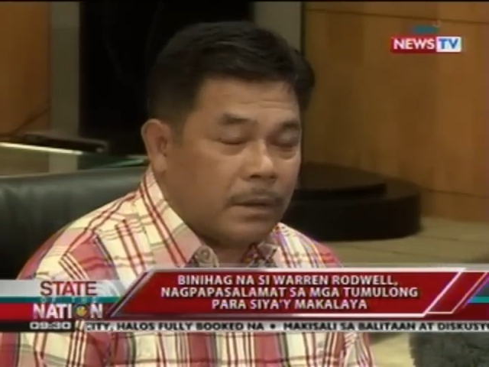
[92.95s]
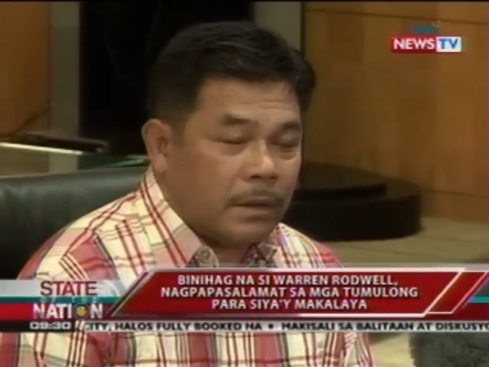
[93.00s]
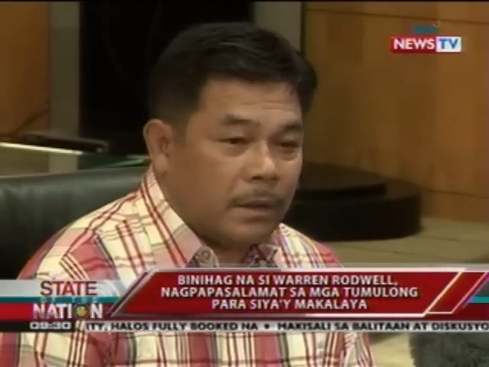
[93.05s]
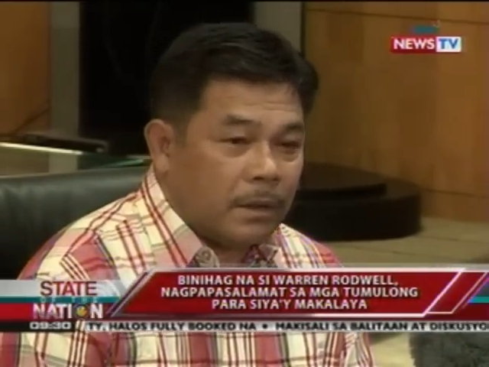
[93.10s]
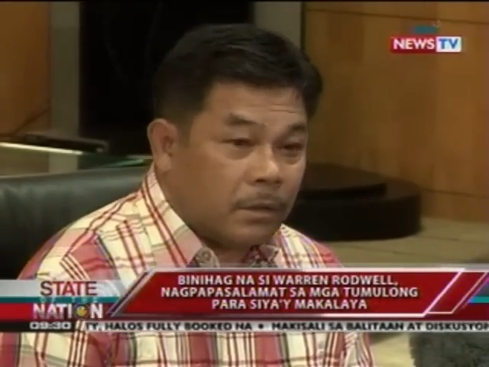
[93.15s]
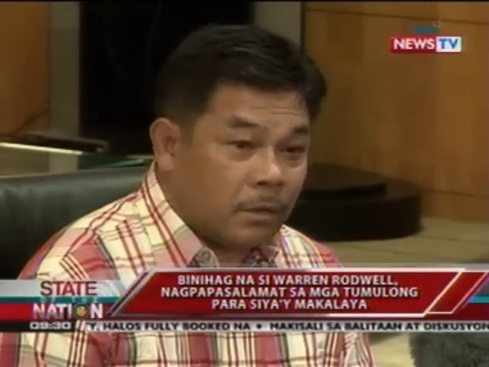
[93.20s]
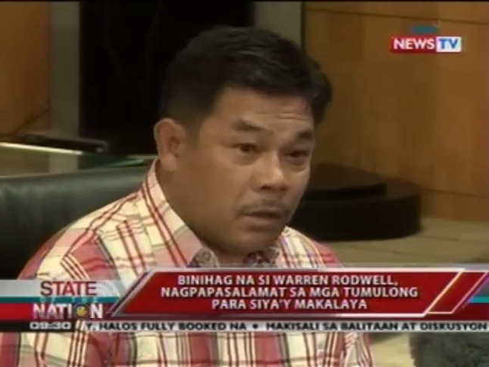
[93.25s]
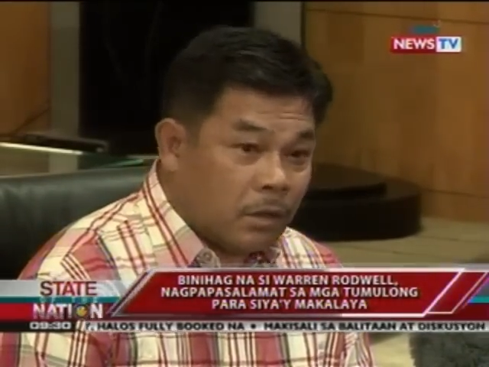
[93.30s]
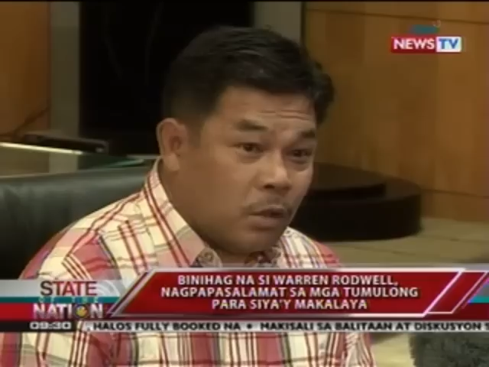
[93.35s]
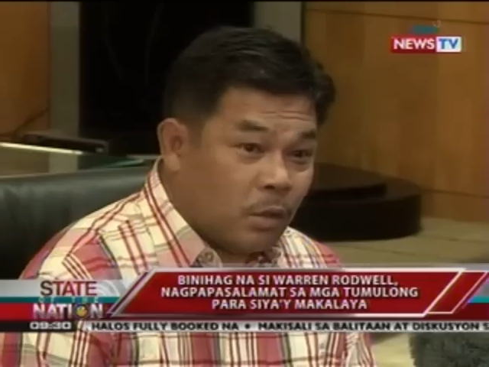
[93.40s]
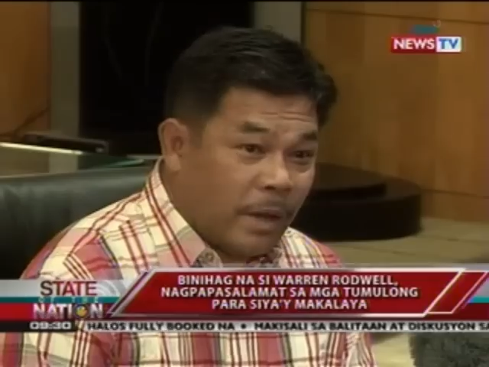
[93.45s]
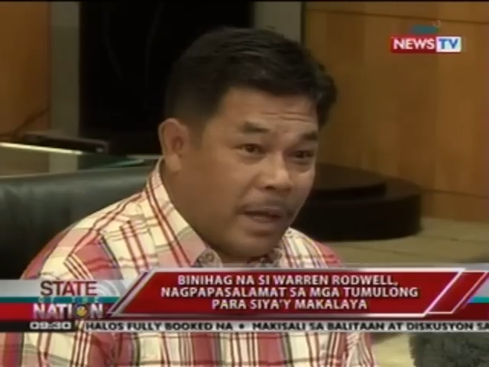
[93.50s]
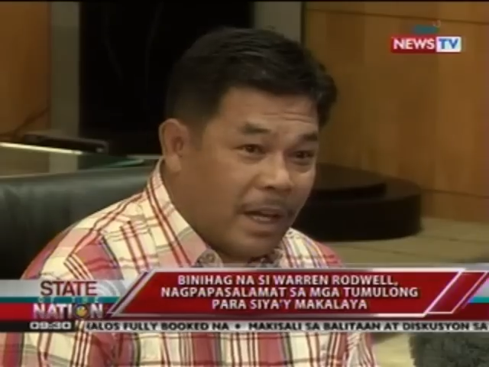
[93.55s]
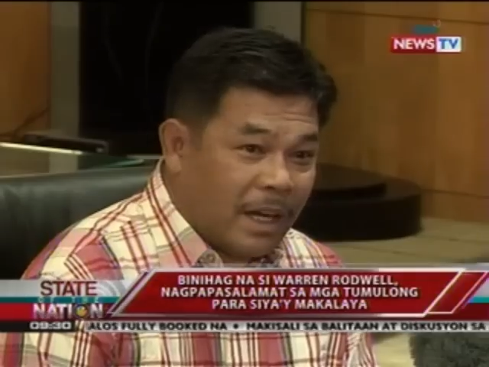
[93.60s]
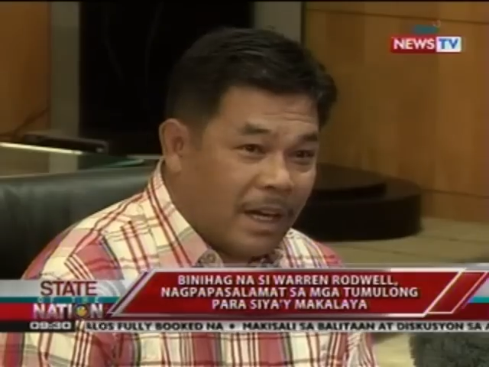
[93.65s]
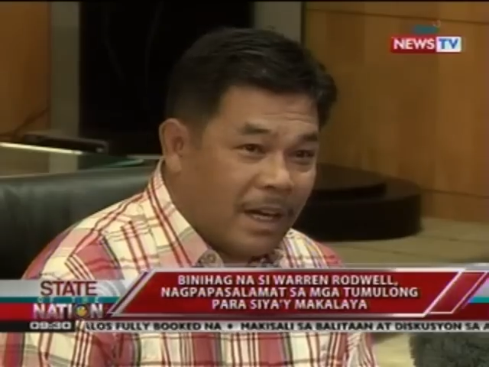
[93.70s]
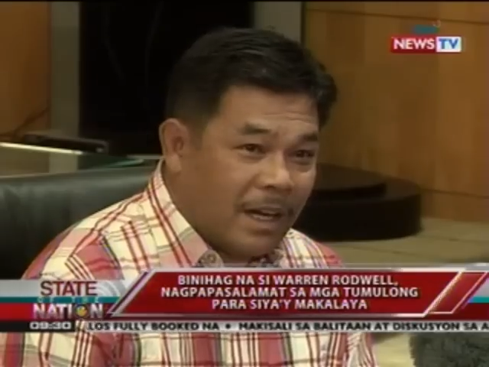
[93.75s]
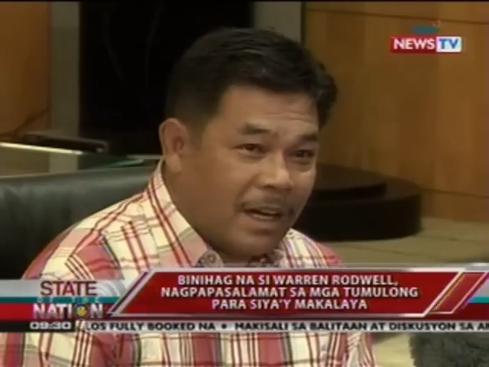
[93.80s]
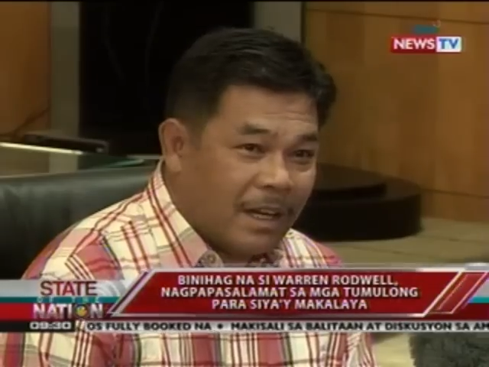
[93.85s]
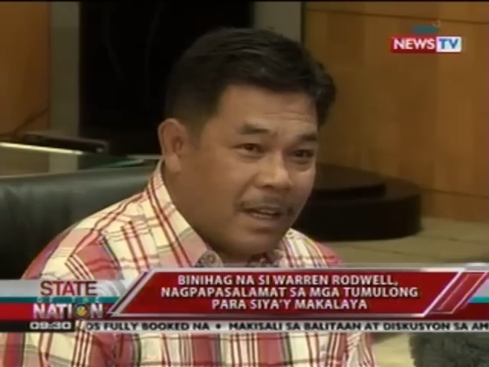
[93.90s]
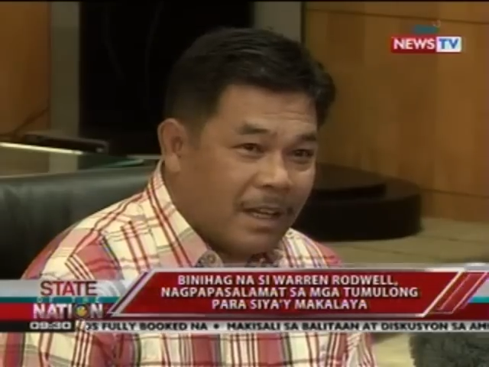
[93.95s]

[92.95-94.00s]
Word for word: Rodwell